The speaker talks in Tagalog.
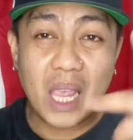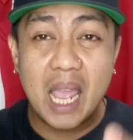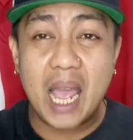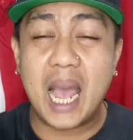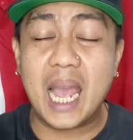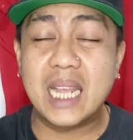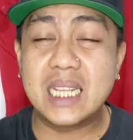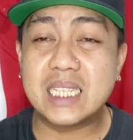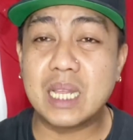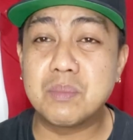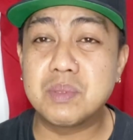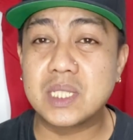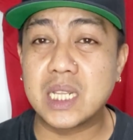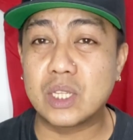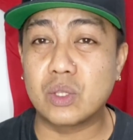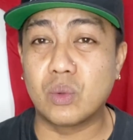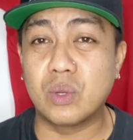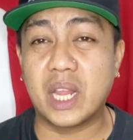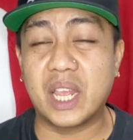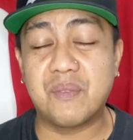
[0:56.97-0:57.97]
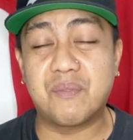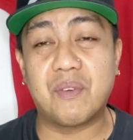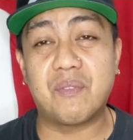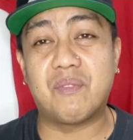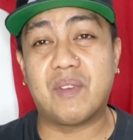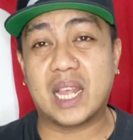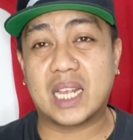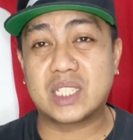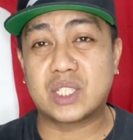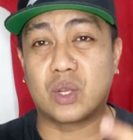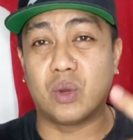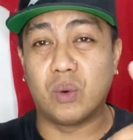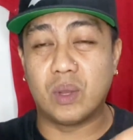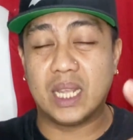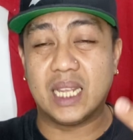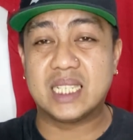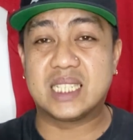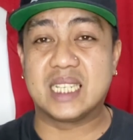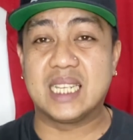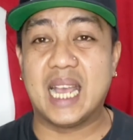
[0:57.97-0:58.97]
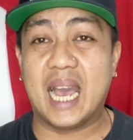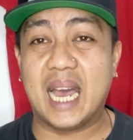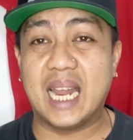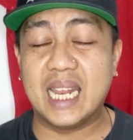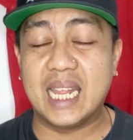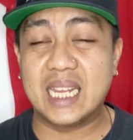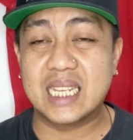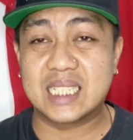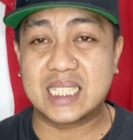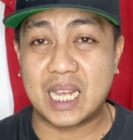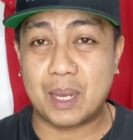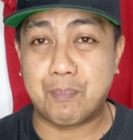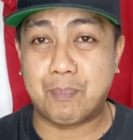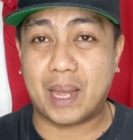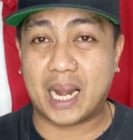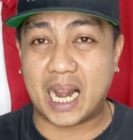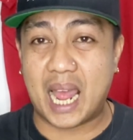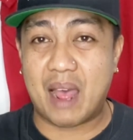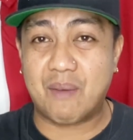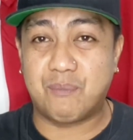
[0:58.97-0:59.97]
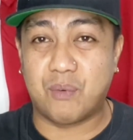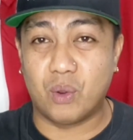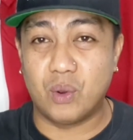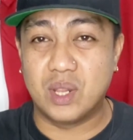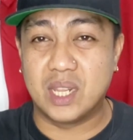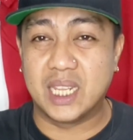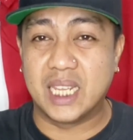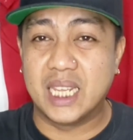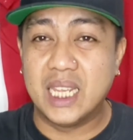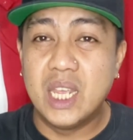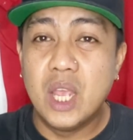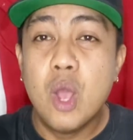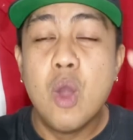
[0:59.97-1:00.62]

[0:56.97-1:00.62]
items na to na ipiplex ko is galing sa parapol ni